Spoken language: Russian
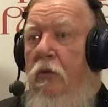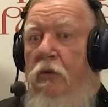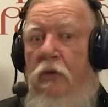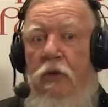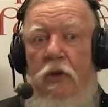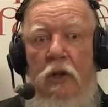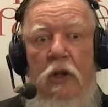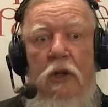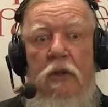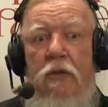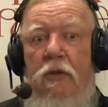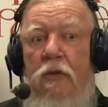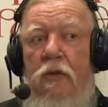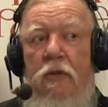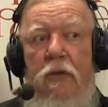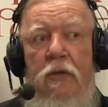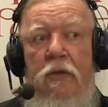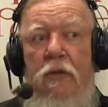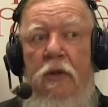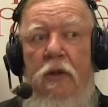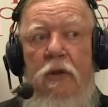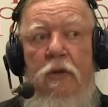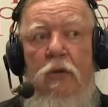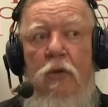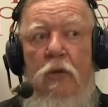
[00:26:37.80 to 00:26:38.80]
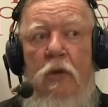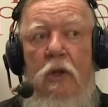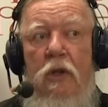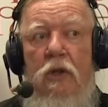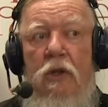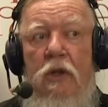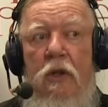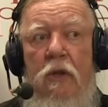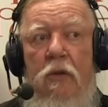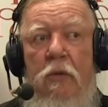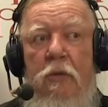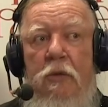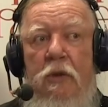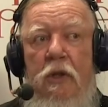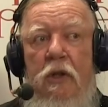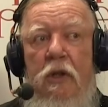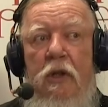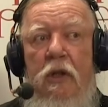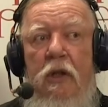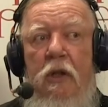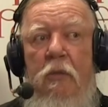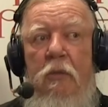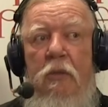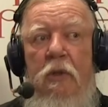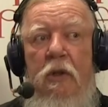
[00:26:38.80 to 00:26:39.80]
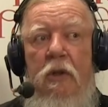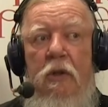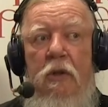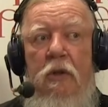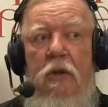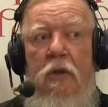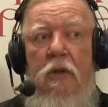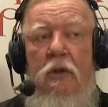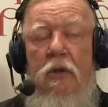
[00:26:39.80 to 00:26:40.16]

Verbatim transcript: Сейчас весь урожай вообще гибнет.